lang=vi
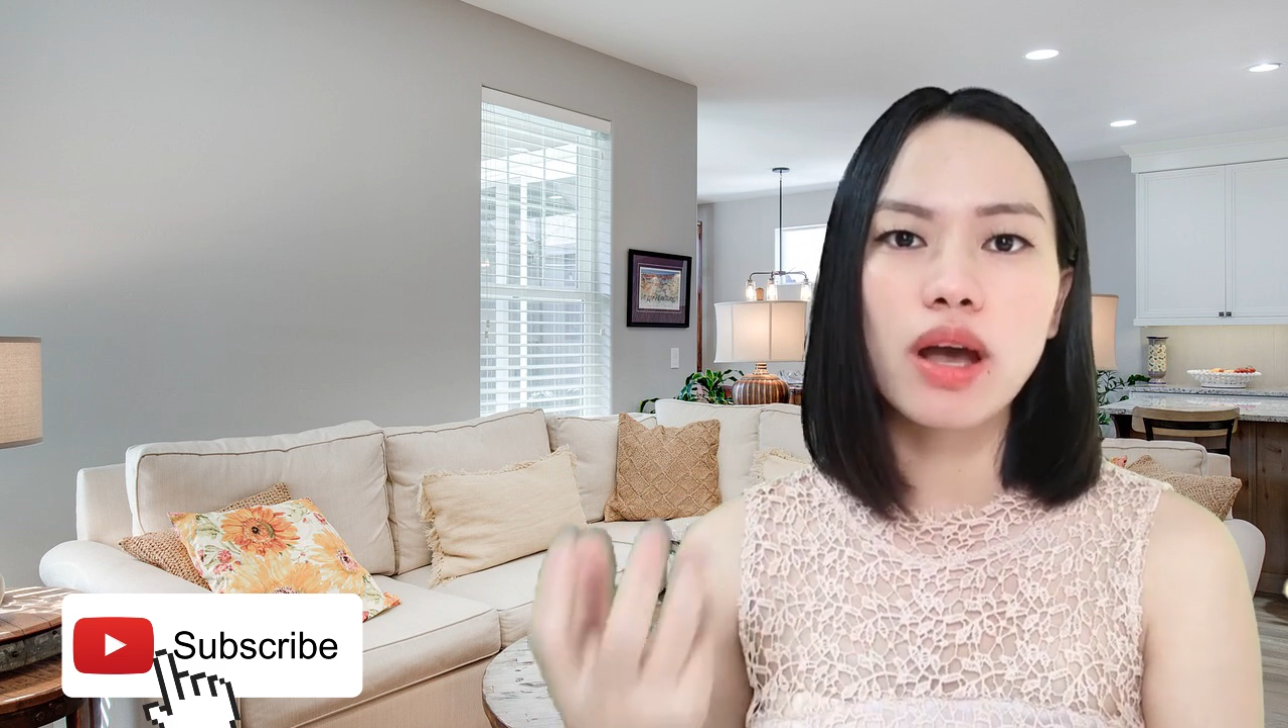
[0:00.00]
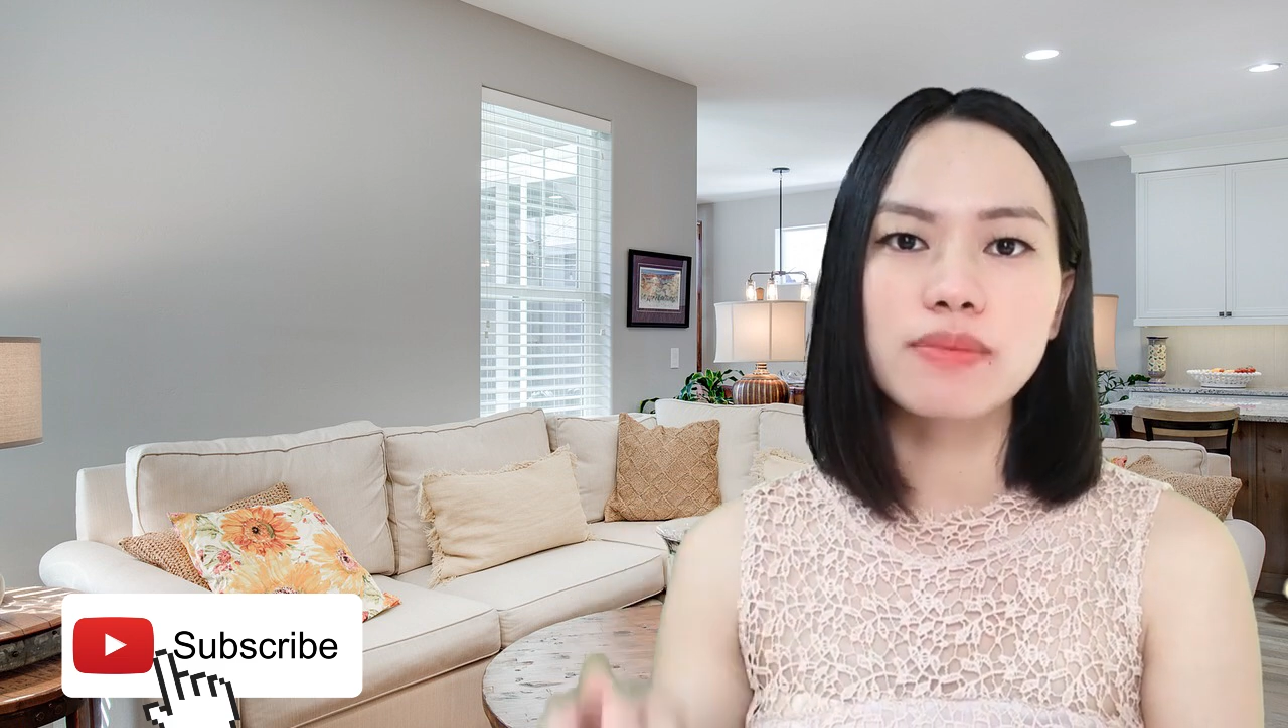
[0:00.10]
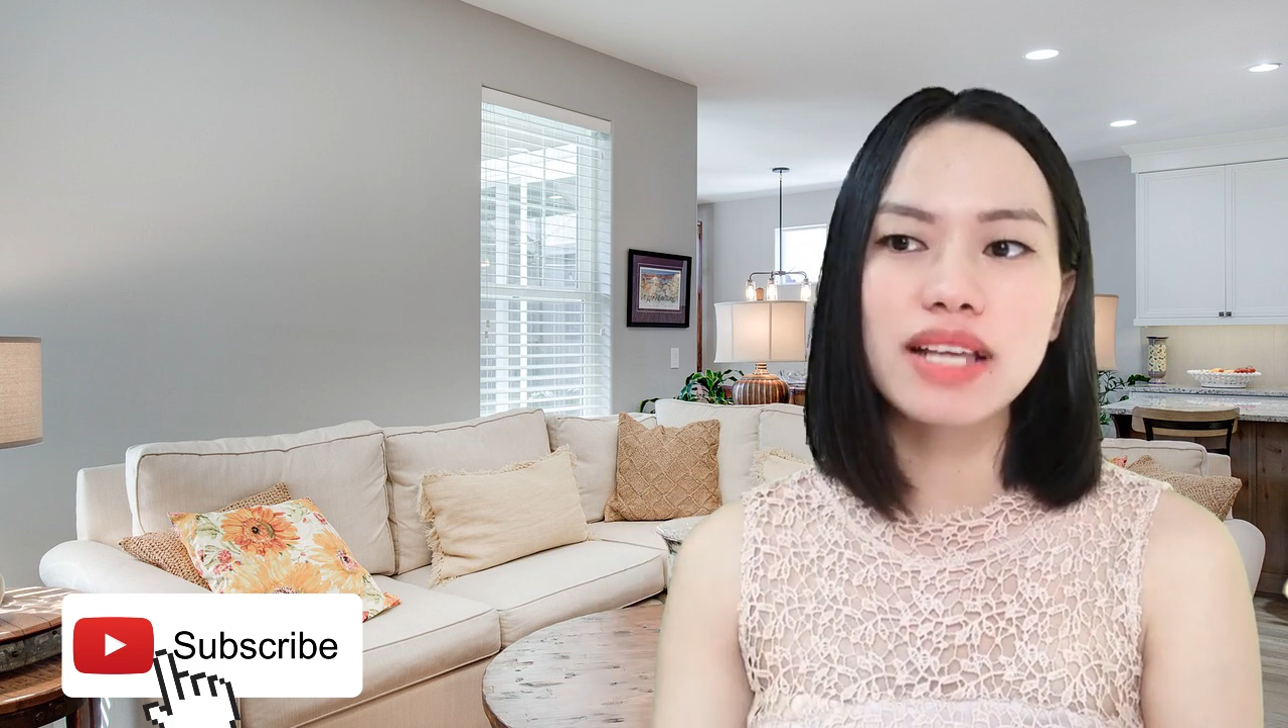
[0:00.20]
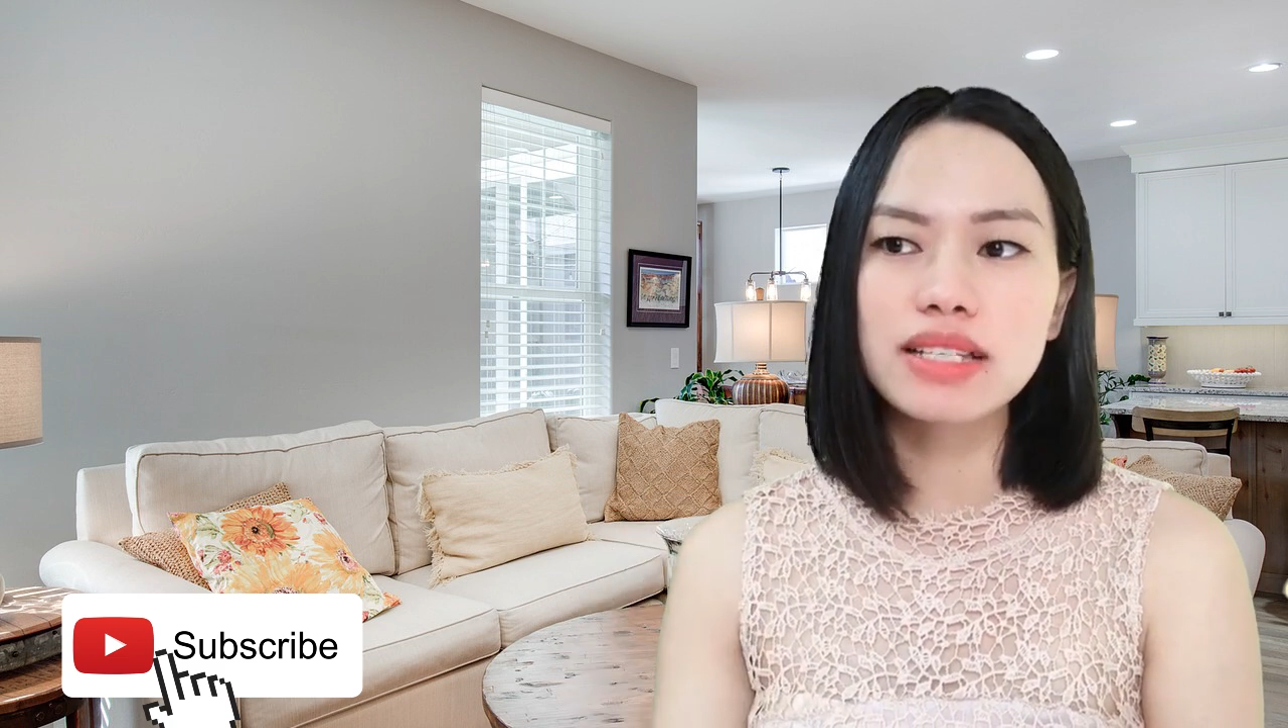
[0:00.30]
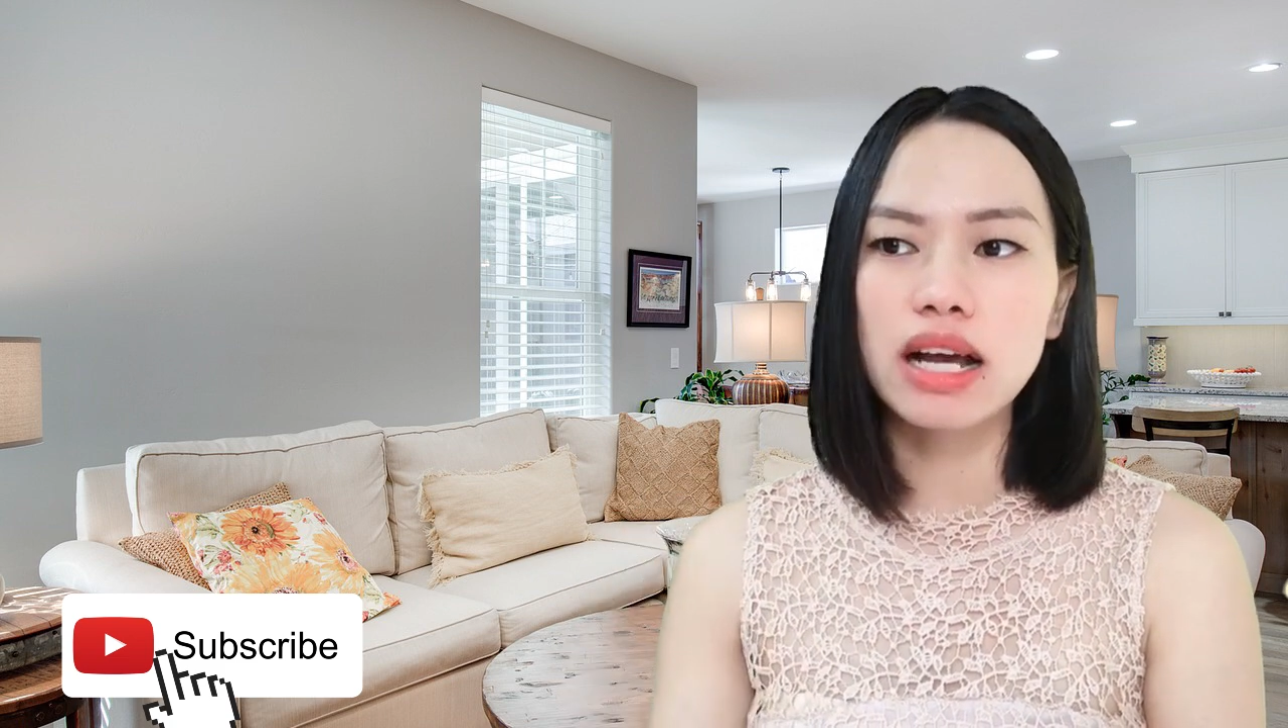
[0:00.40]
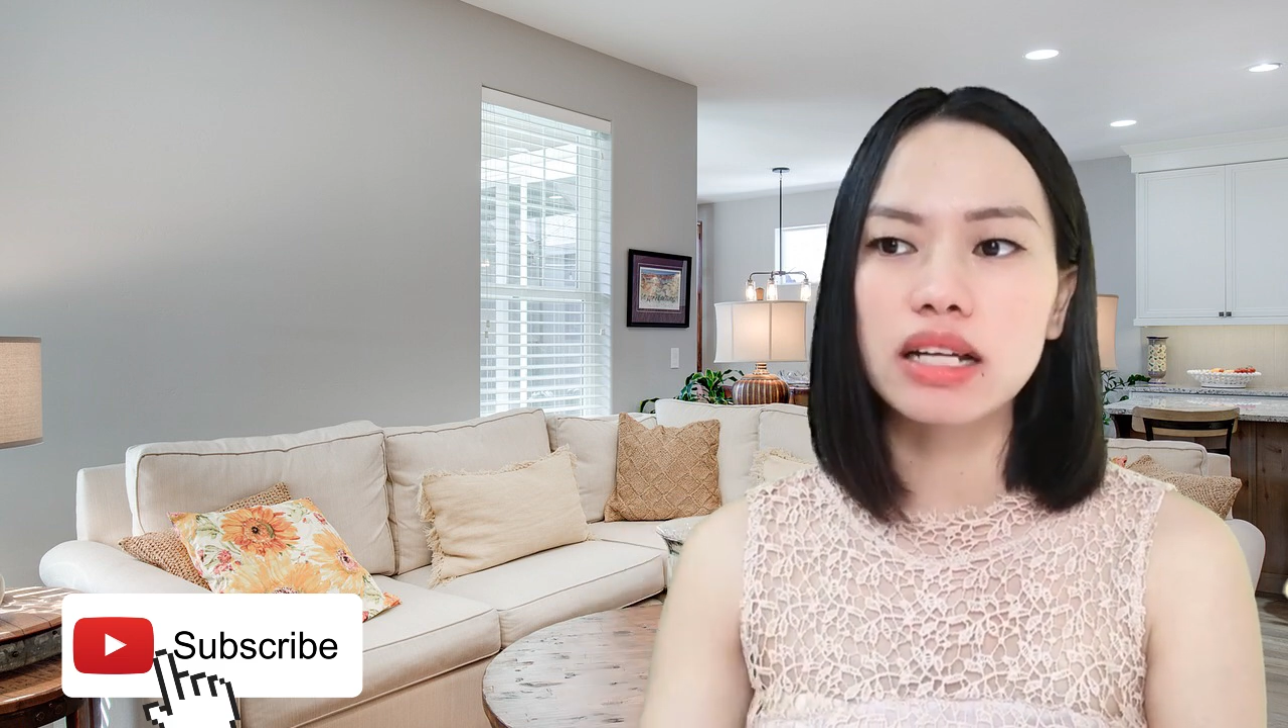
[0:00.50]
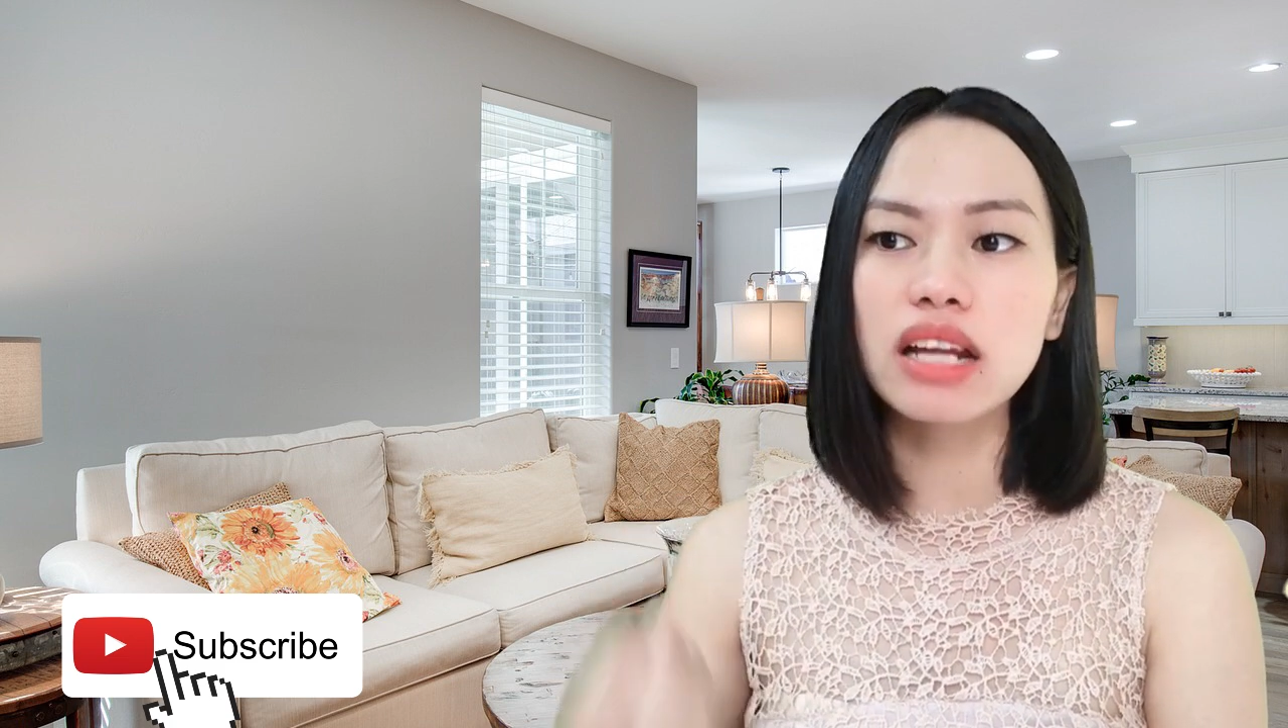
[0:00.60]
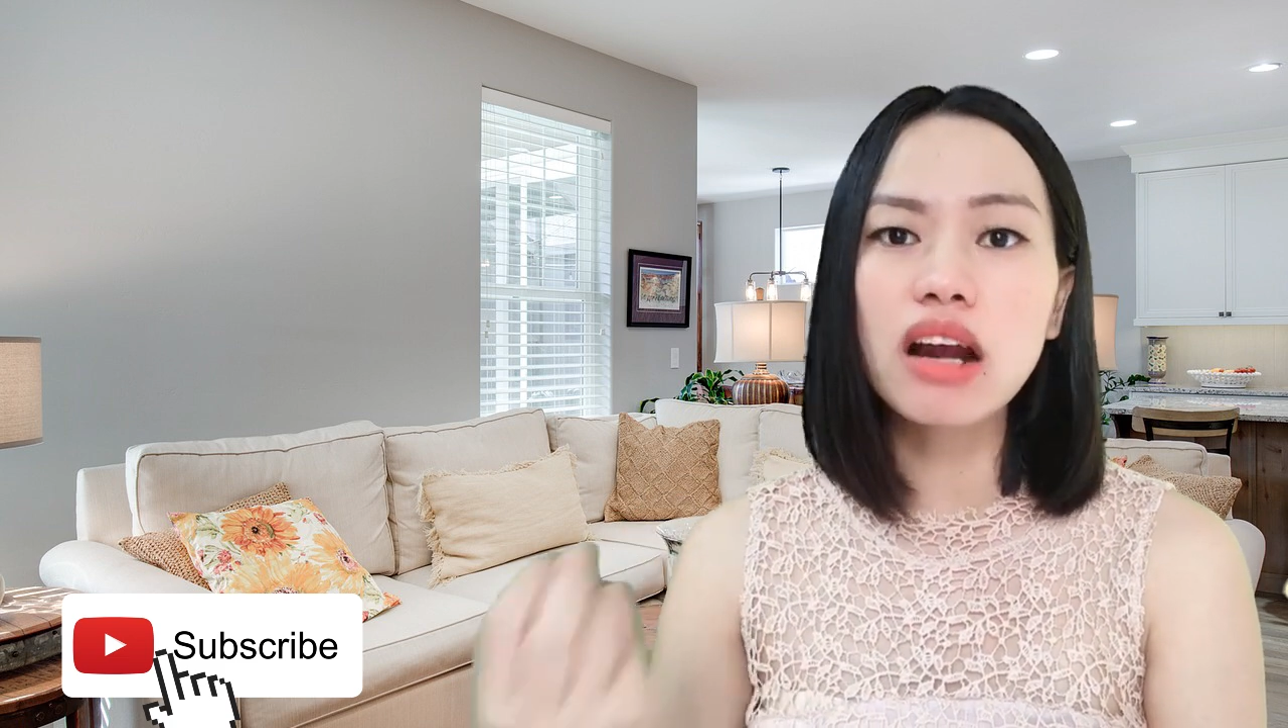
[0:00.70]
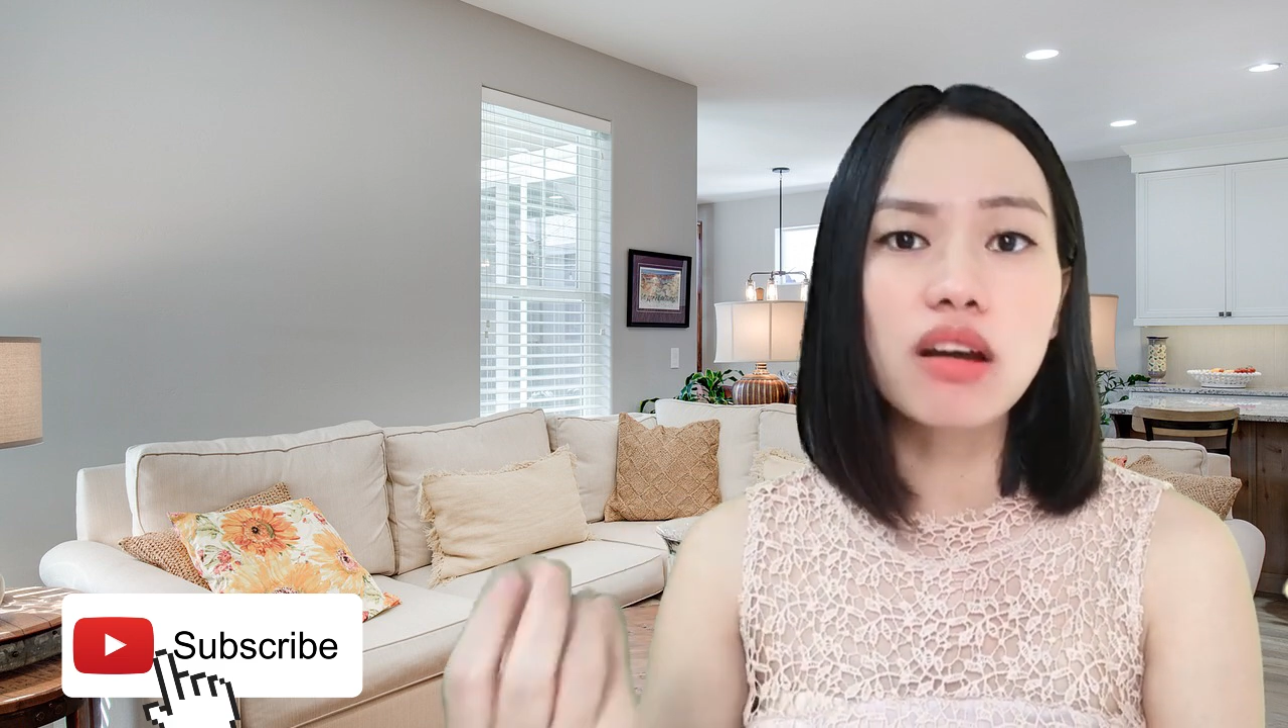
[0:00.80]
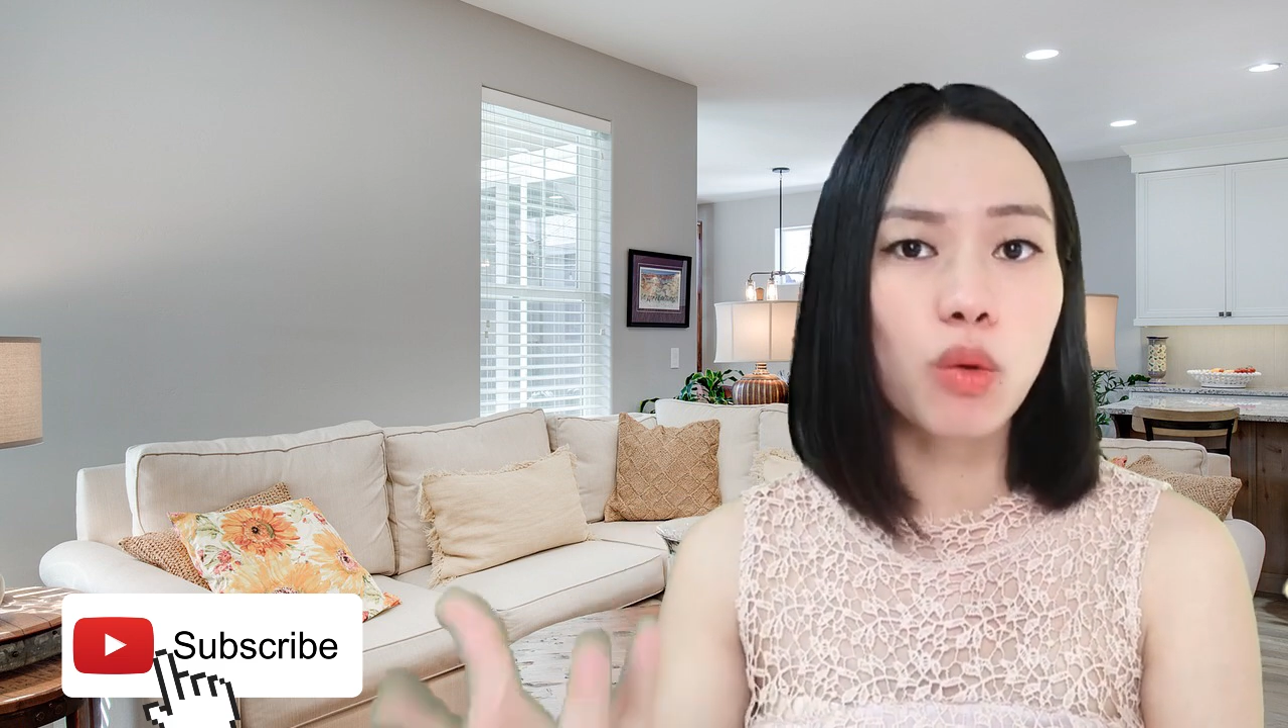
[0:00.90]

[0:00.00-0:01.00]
cảm giác rằng năng lực